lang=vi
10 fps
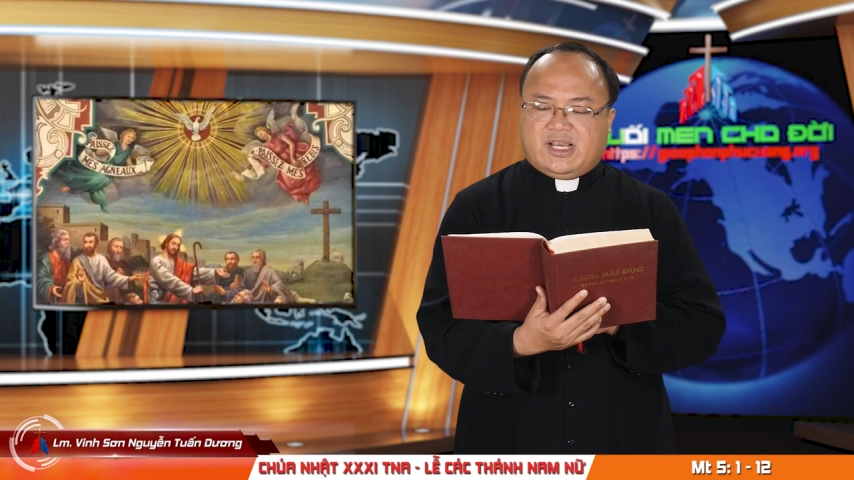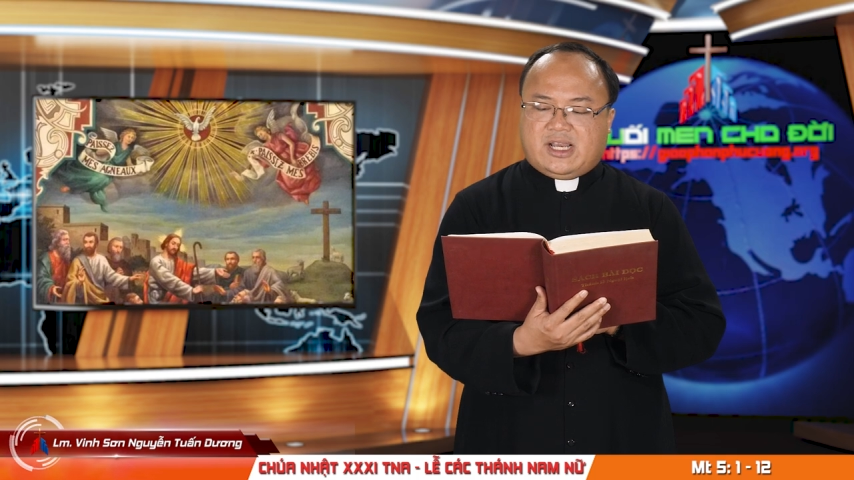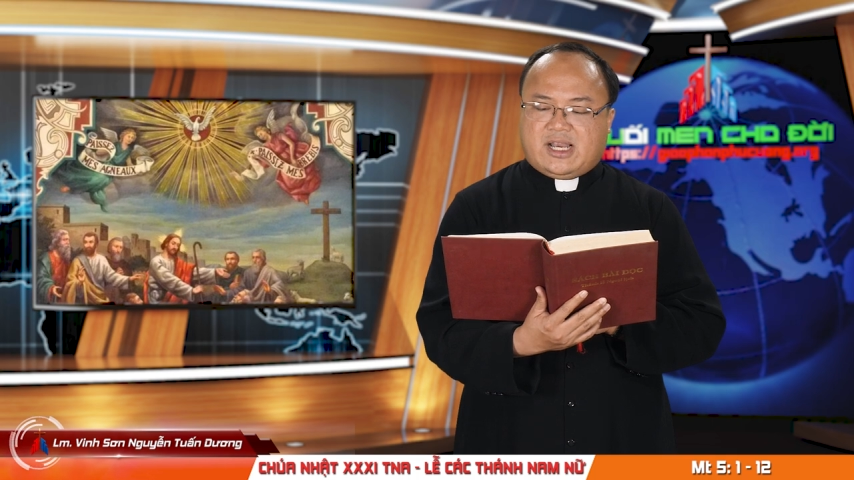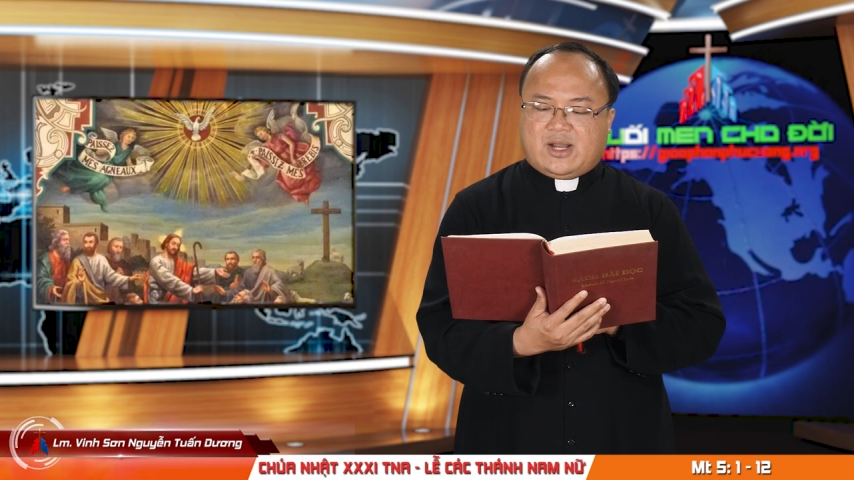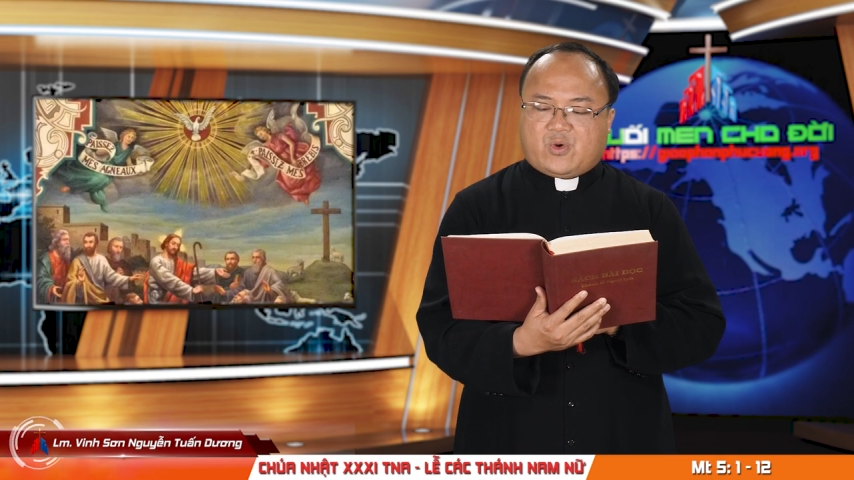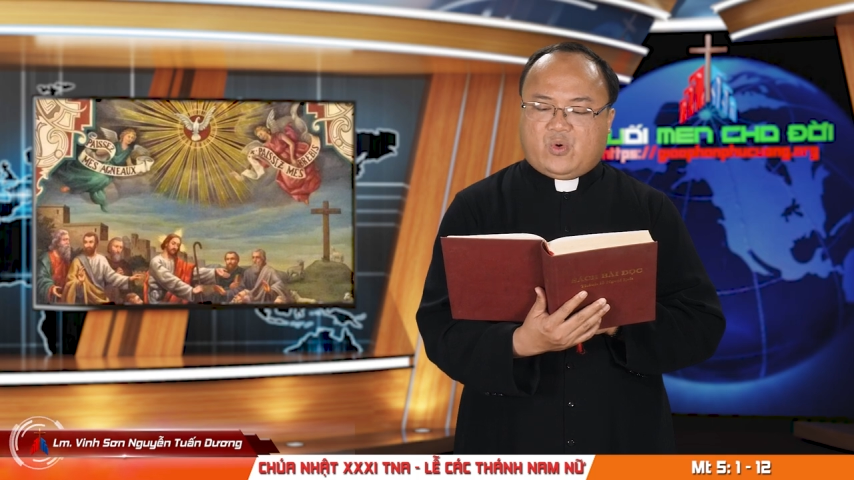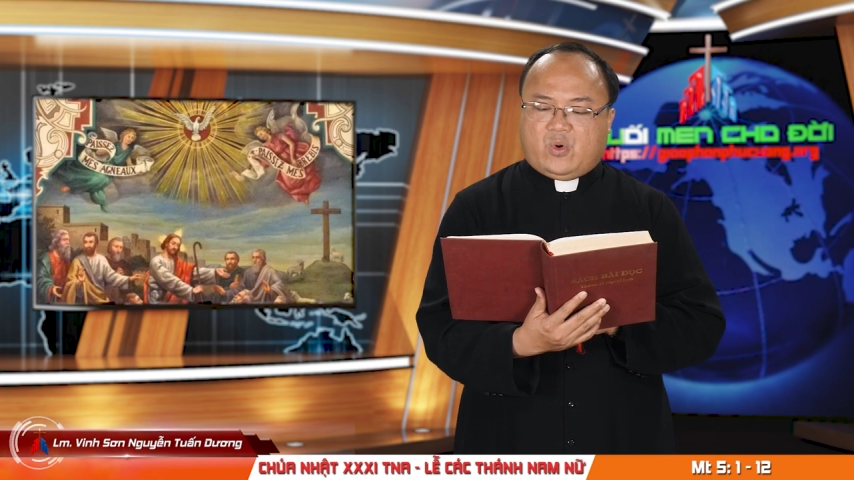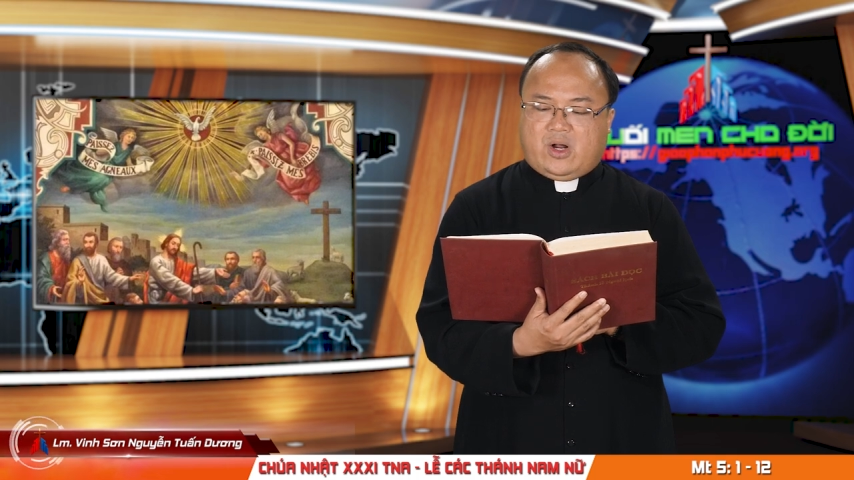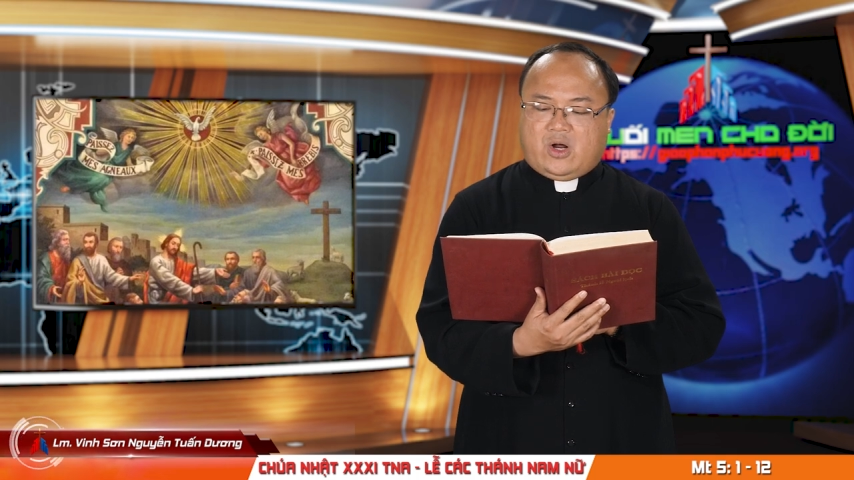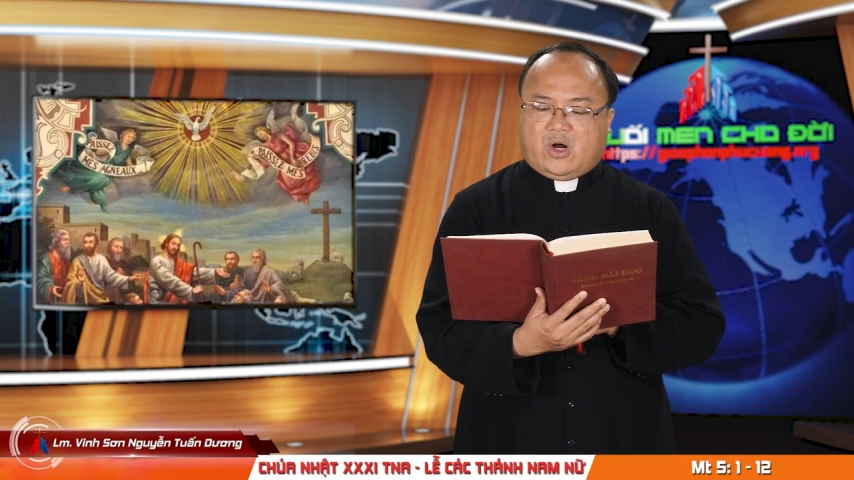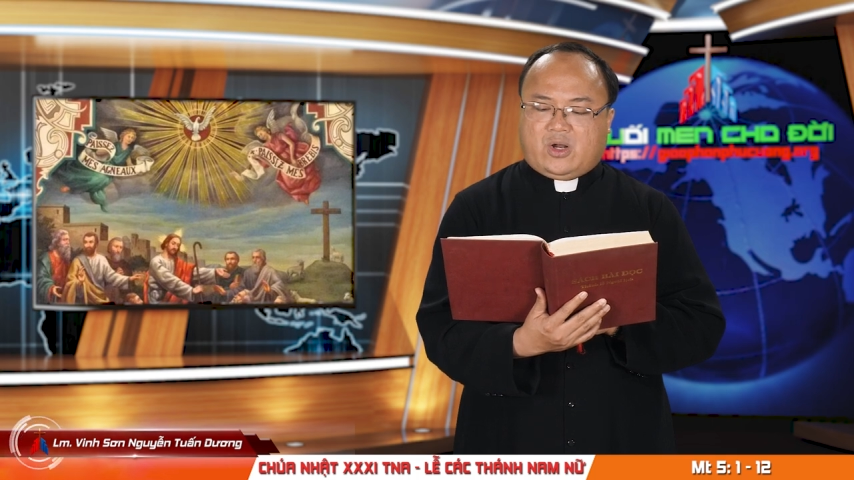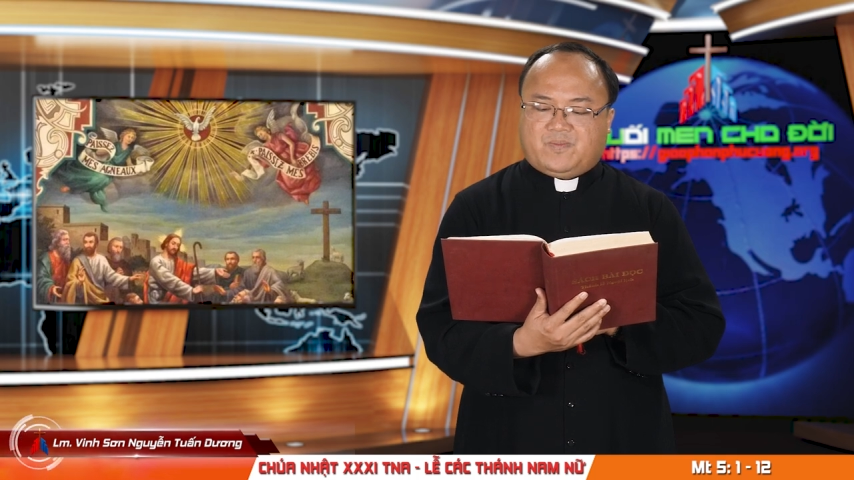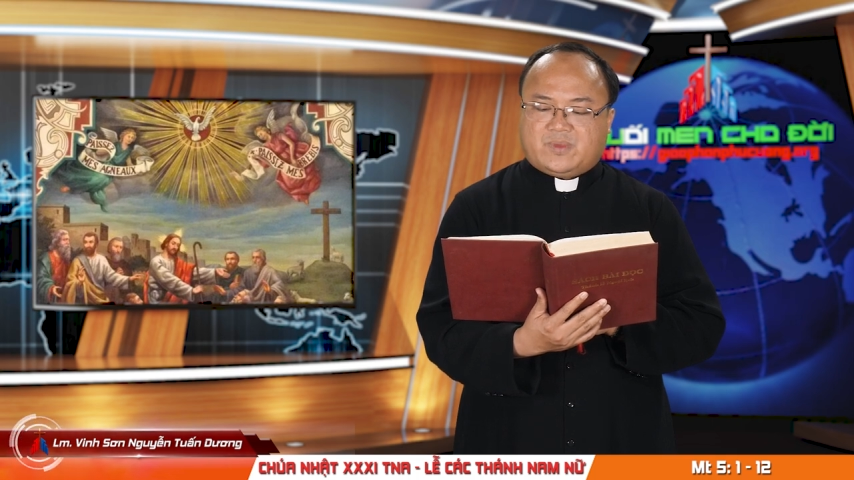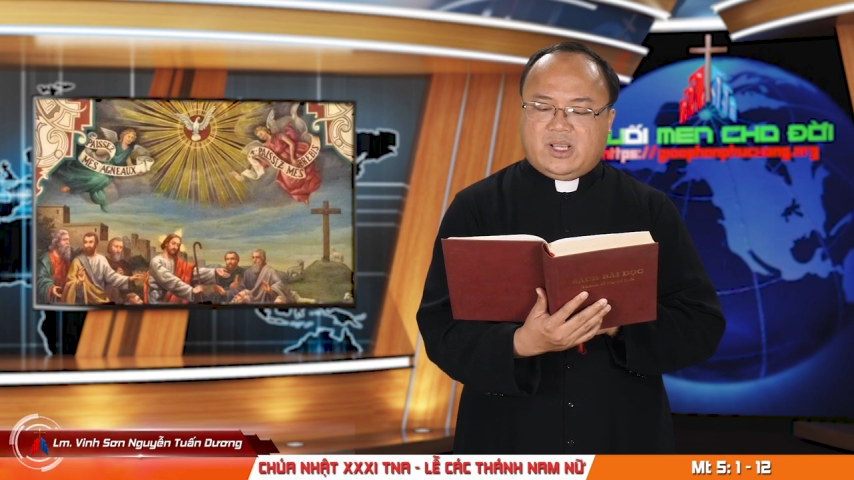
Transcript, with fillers: là của họ.